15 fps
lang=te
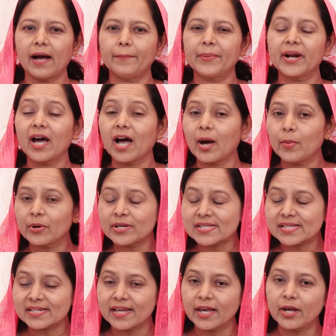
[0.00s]
అబ్రహాముకి
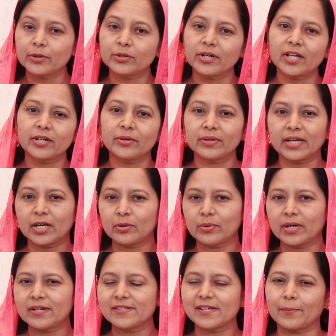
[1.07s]
స్నేహితుడను
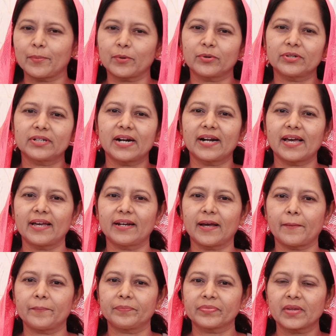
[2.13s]
నేను అని చెప్పుకుంటాడు
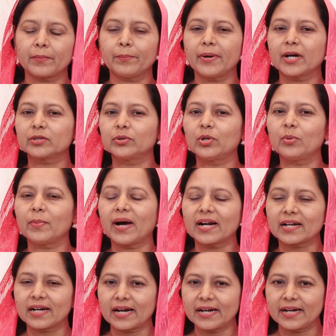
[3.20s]
ఆయన భక్తులు
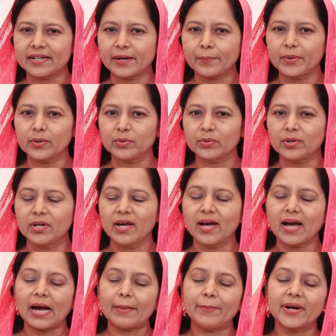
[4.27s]
మాట్లాడేటప్పుడు
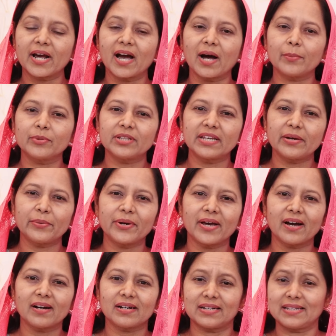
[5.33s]
అబ్రహాము
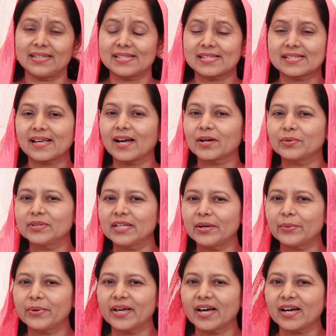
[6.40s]
దేవుడా ఇస్సాకు
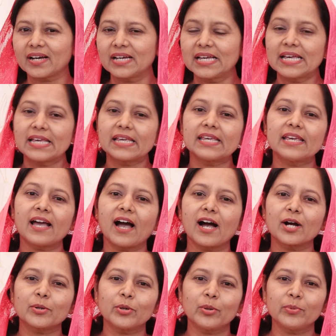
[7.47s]
దేవుడా
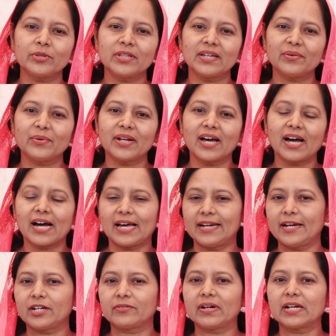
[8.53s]
యాకోబు దేవుడా
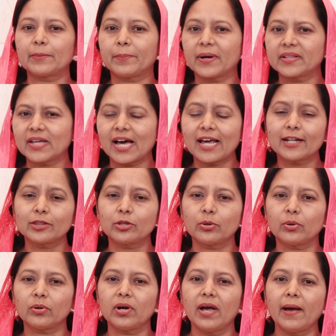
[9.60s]
అనేటువంటి
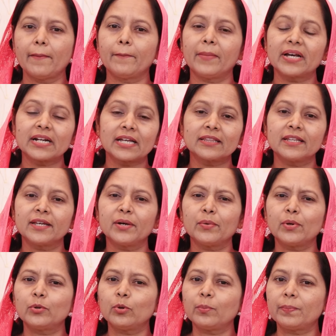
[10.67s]
పదాలతో మన
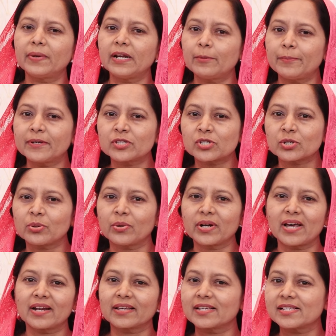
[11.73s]
దేవుడు
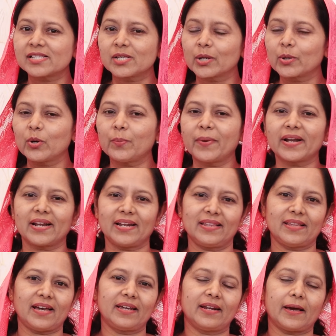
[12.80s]
పిలిపించుకోవడానికి
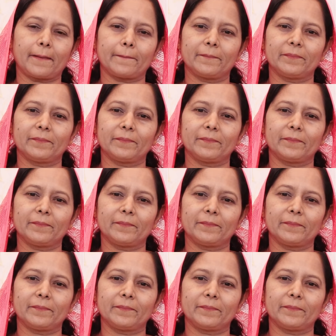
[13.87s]
సిగ్గుపడలేదు ఆయన